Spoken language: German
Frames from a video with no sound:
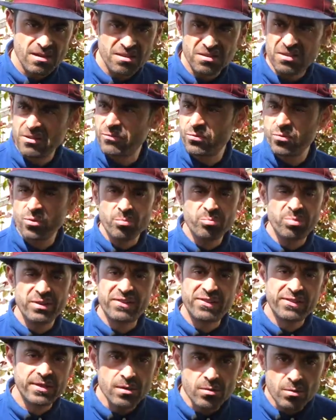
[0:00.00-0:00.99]
Sie führen
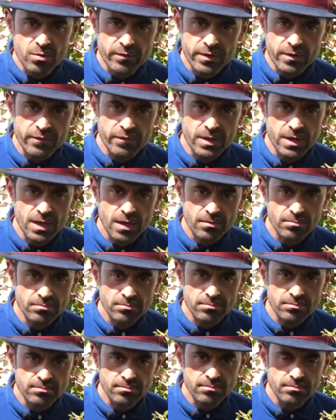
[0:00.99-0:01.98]
Beziehungen wie wir.
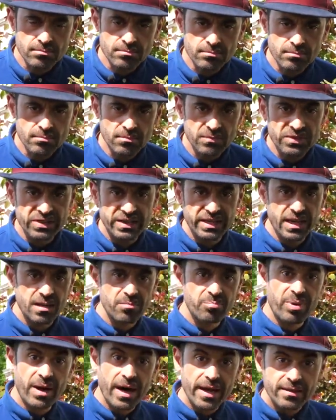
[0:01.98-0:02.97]
Sie
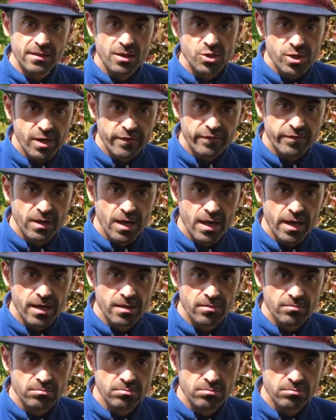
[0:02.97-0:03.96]
gehen Partnerschaften
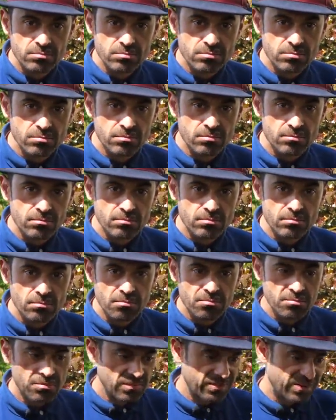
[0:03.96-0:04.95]
ein.
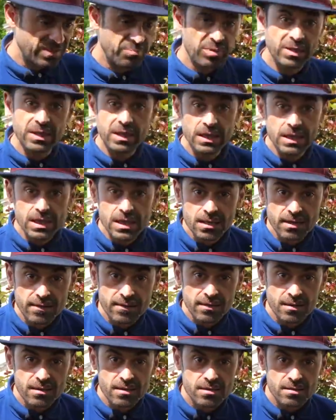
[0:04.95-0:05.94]
Sie bekriegen
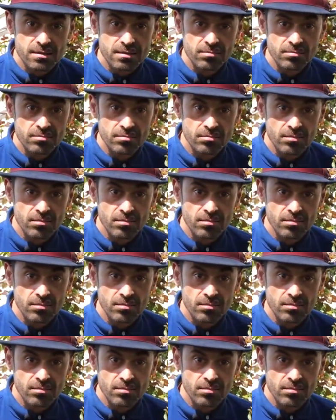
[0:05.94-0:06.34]
sich.